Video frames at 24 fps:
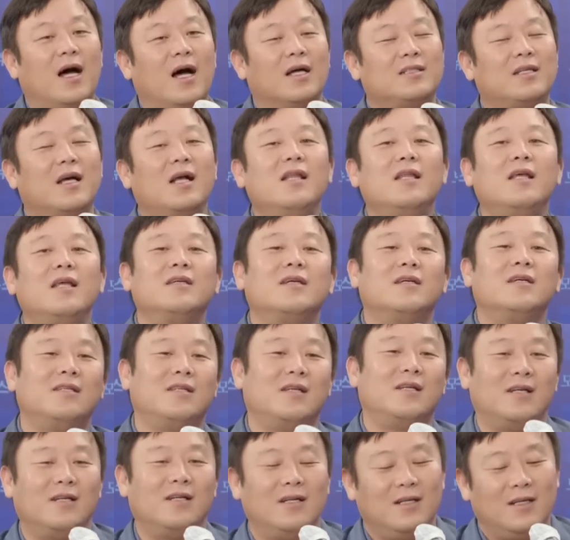
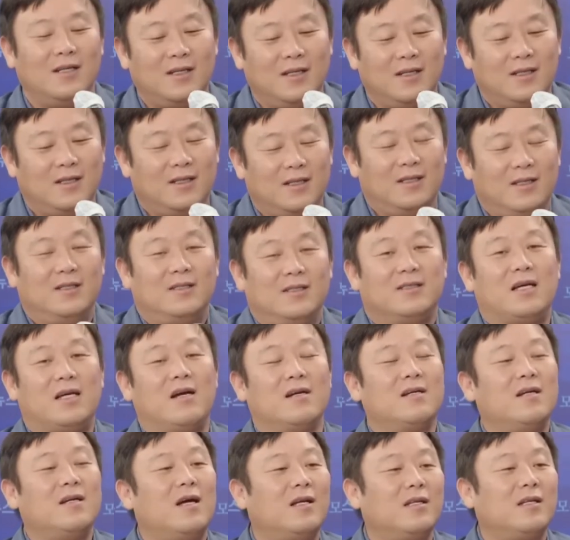야살라살라
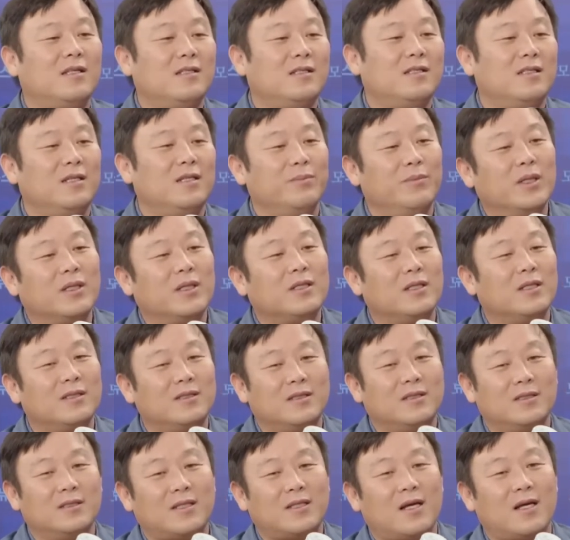장관이
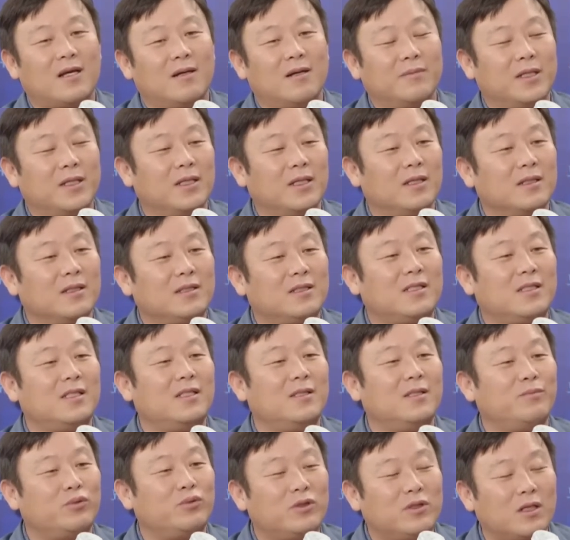임명된 사람이
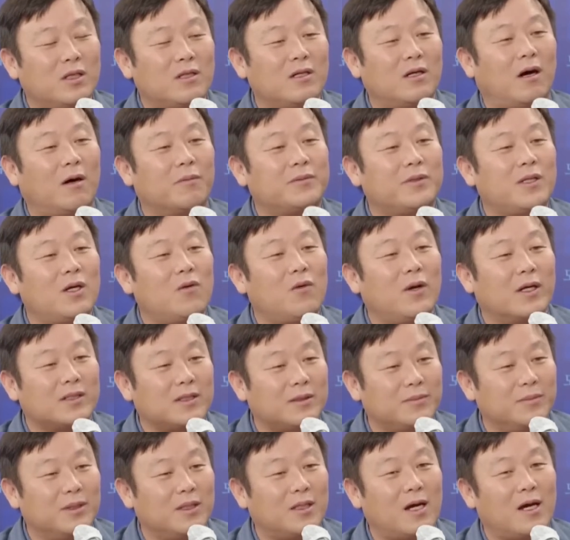지 부처를 없애러
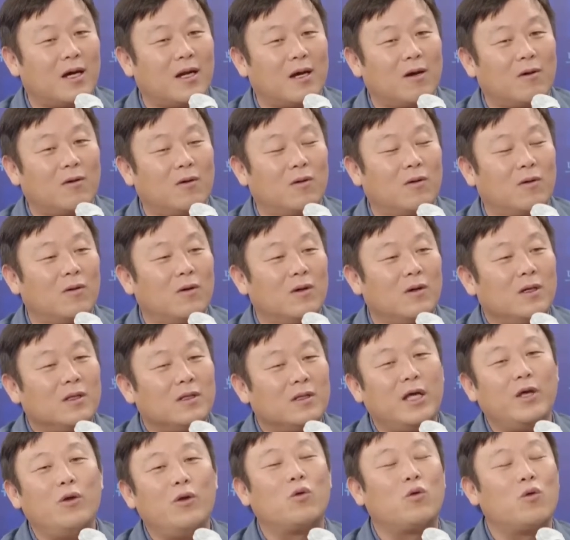왔습니다라고
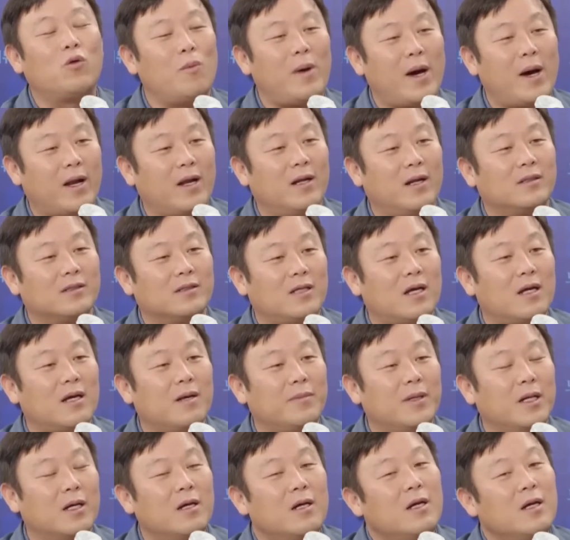음. 대놓고 말하는
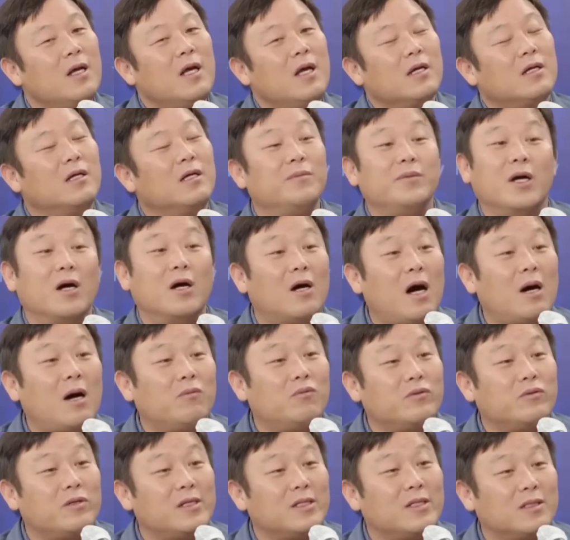사람이에요. 그럼
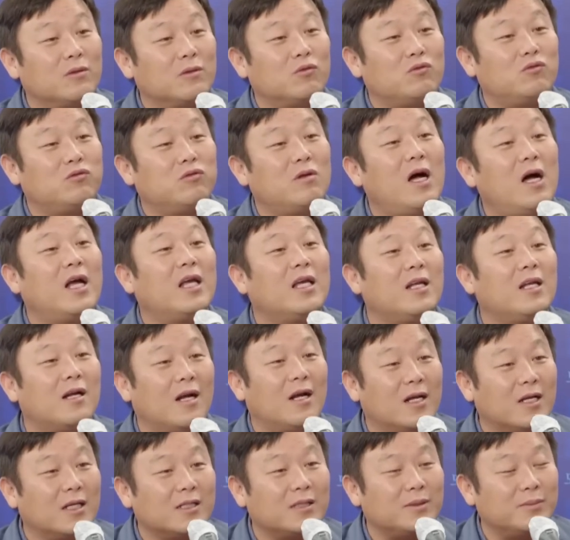여가부에서 누가 일을
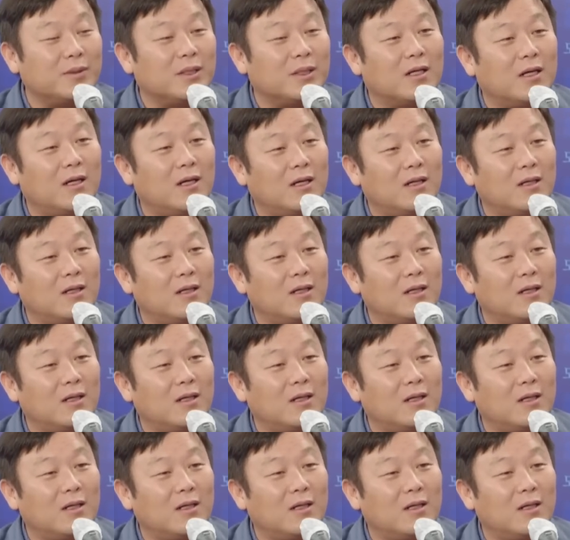하겠습니까?